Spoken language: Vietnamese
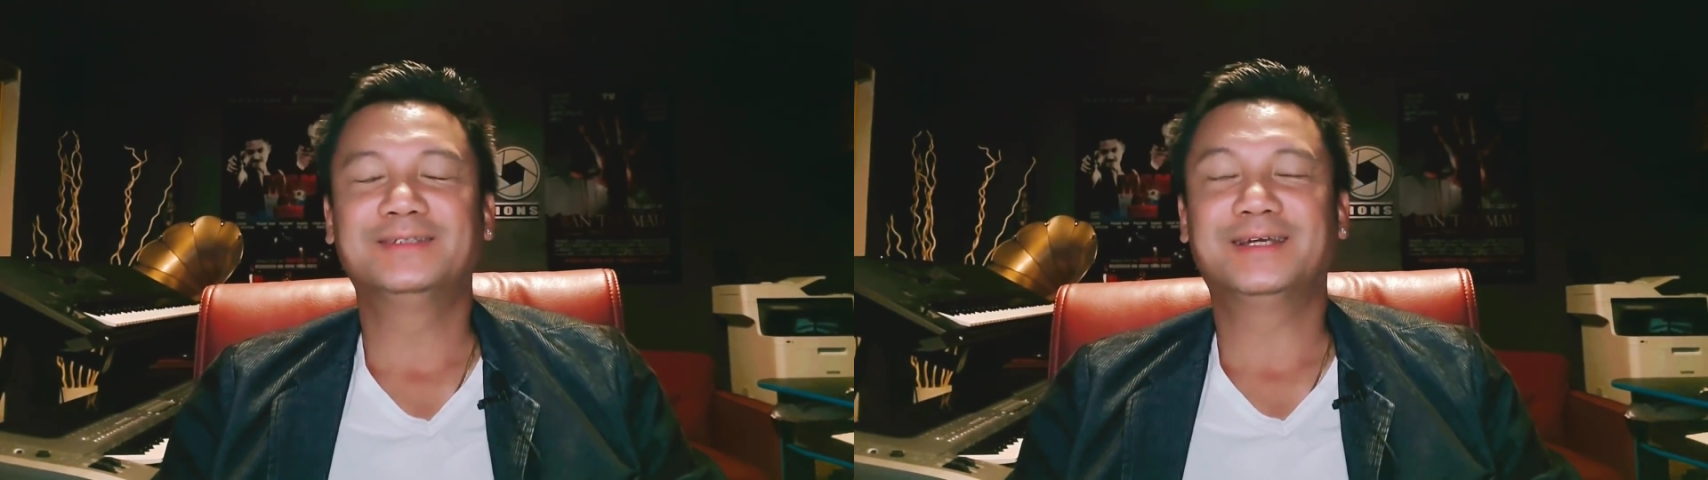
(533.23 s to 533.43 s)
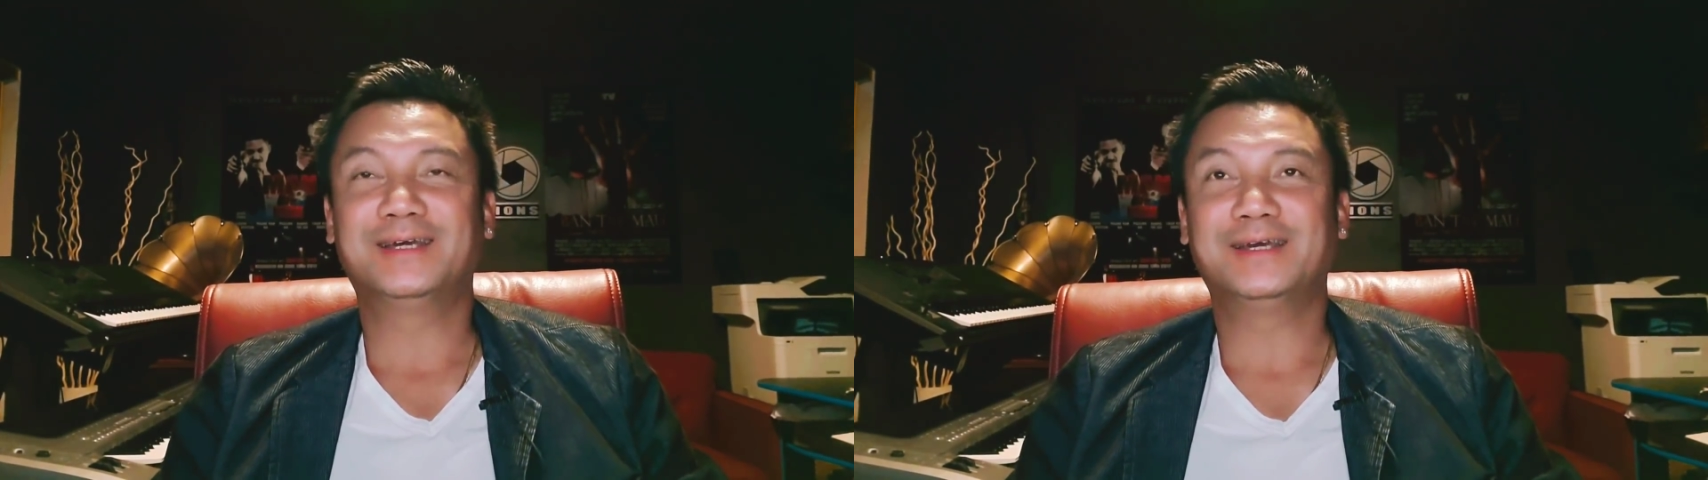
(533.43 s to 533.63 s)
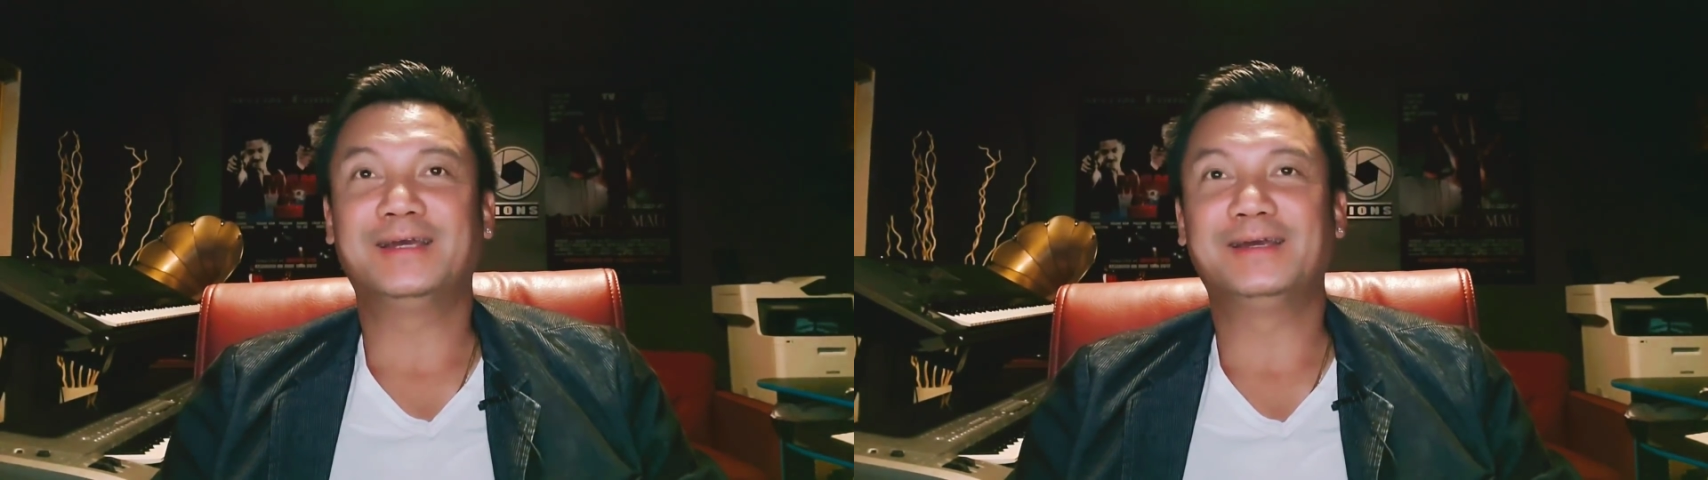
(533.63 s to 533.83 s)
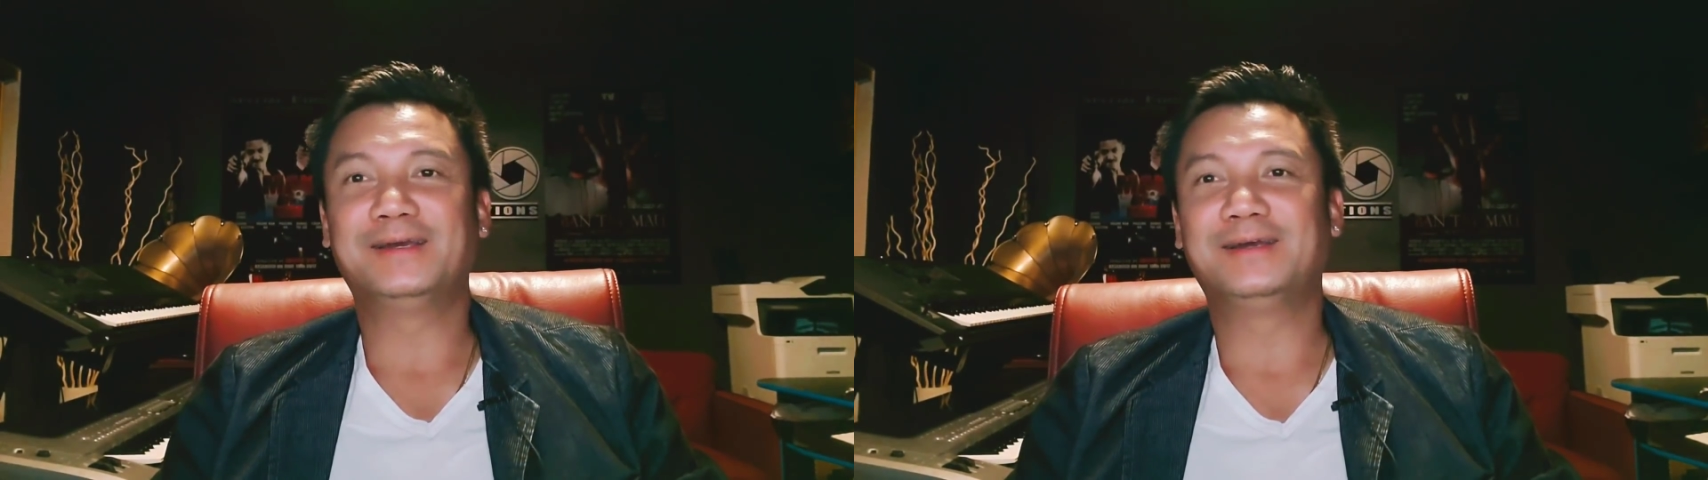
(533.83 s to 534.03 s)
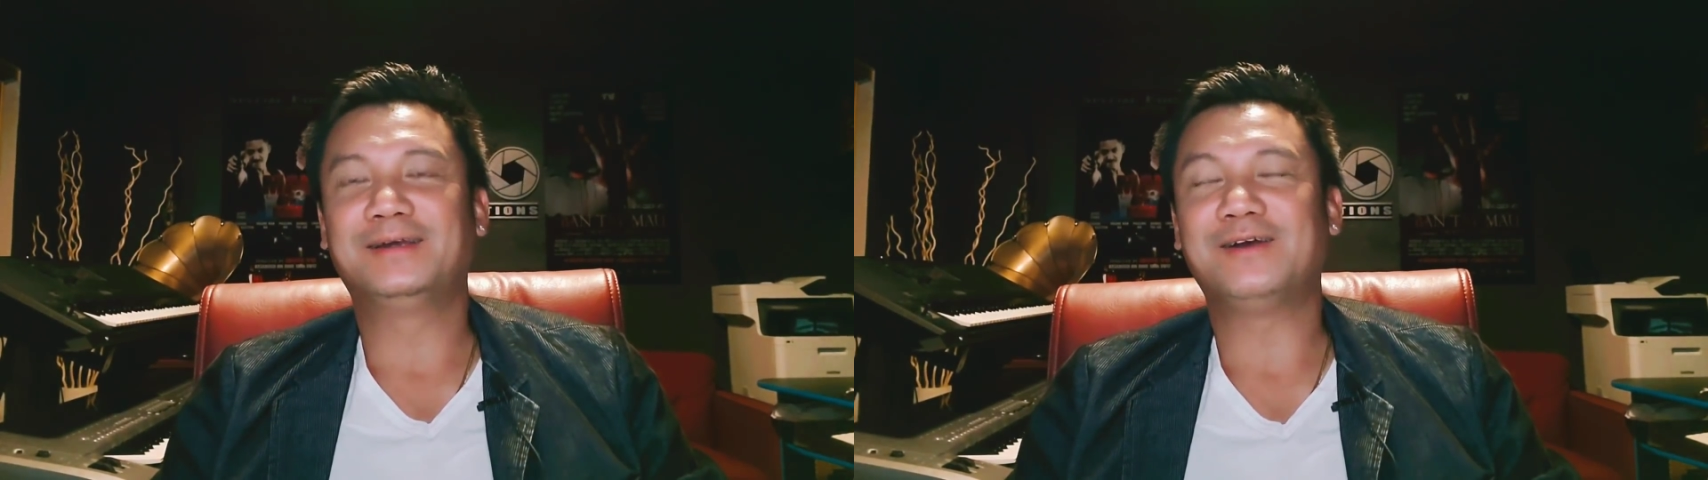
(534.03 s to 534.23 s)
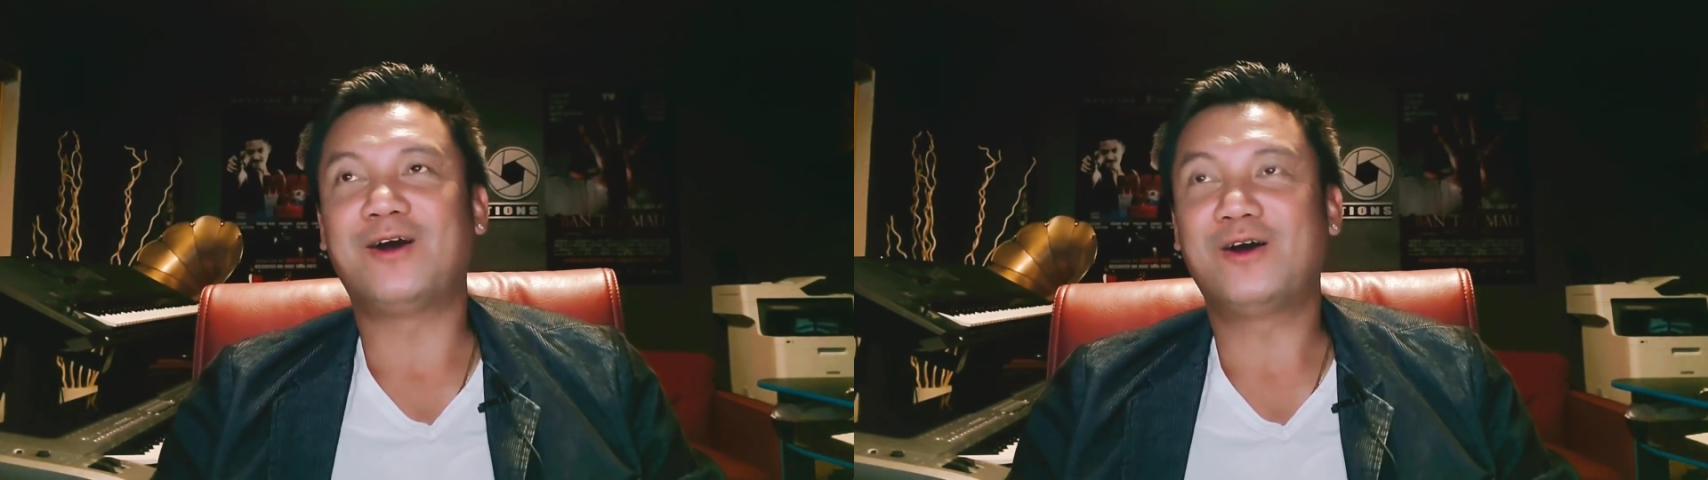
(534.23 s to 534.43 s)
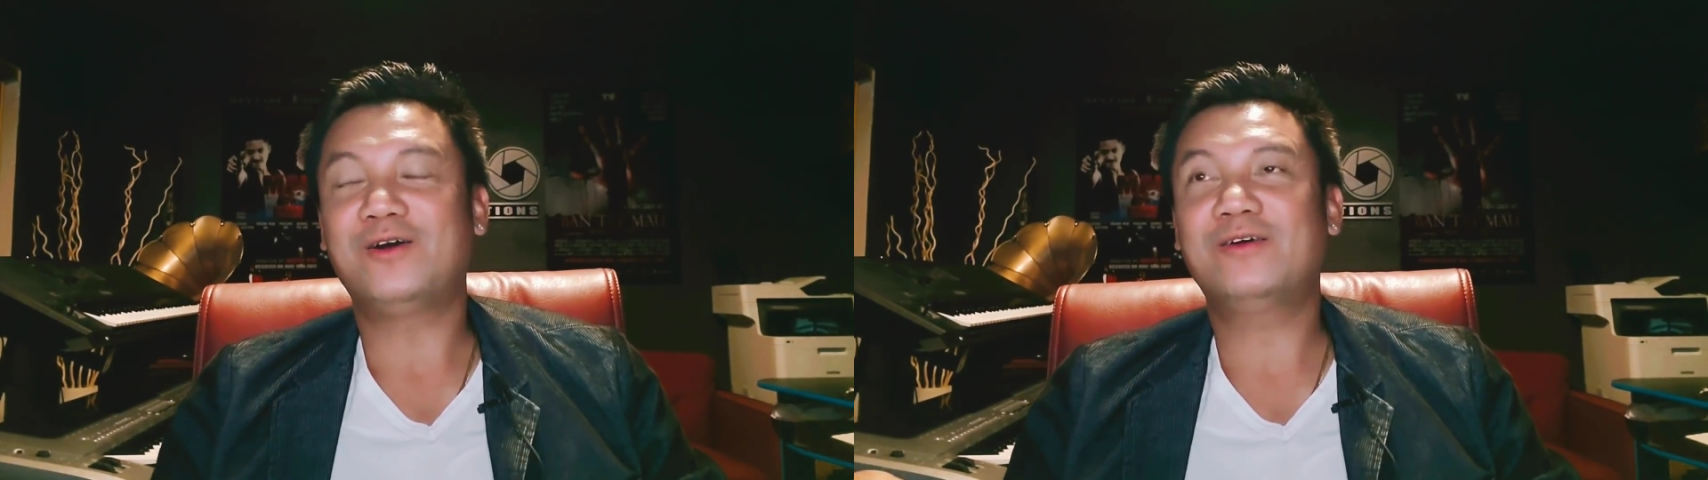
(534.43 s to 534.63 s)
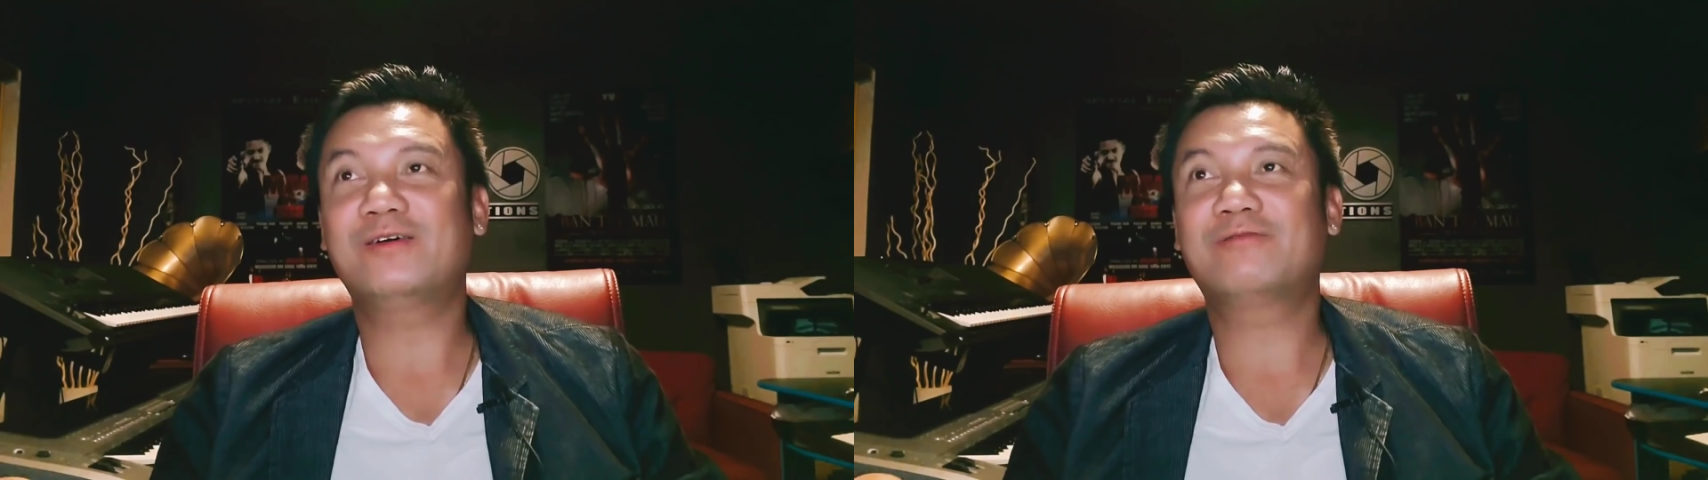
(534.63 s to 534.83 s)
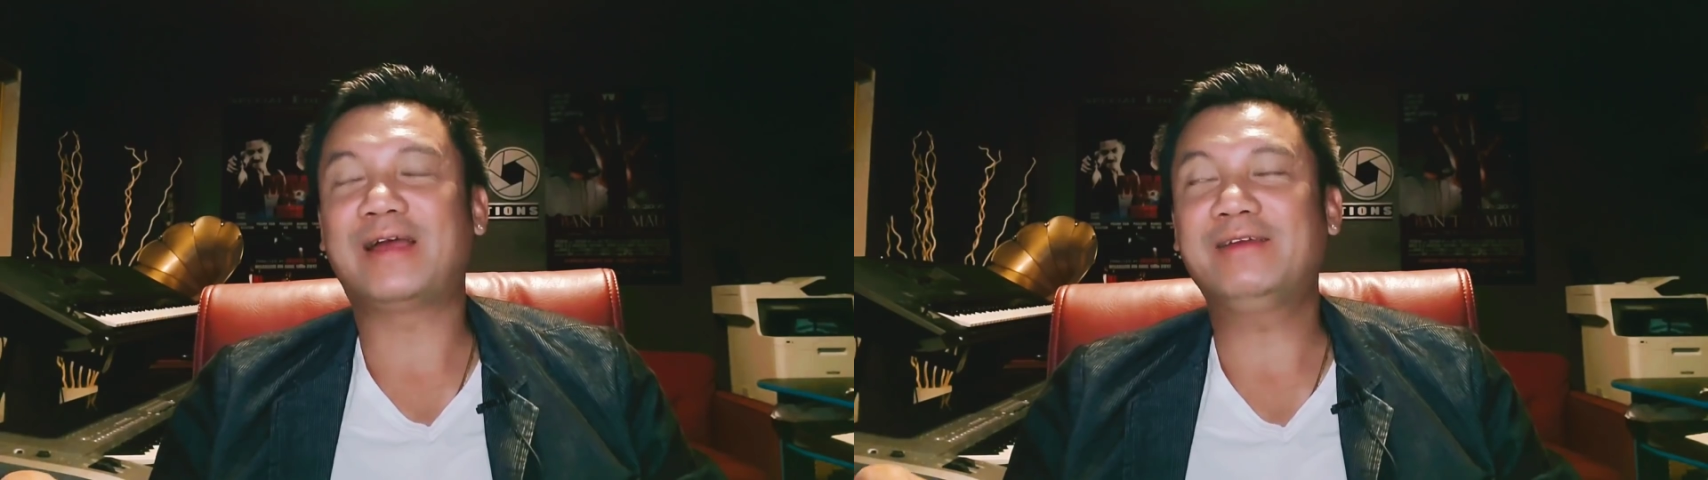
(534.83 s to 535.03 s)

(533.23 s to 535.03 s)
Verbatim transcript: uh, họ phải